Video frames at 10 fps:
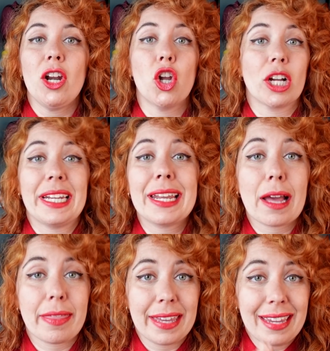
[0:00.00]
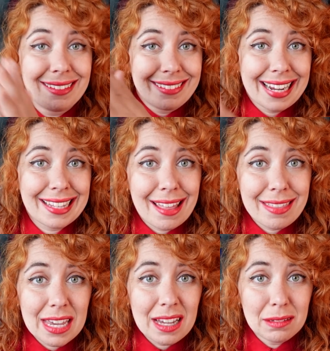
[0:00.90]
Lo que tenéis que hacer es entrar cada
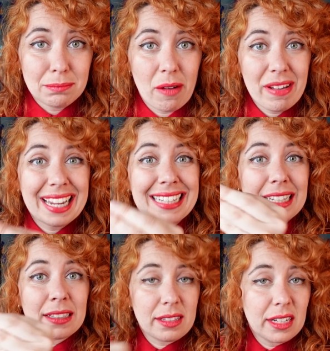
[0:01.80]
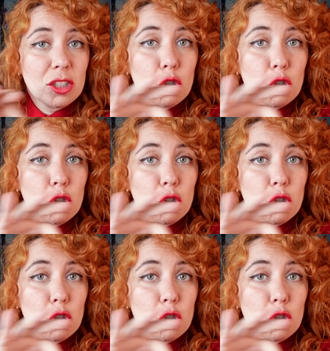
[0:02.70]
día para ver qué tiendas tienen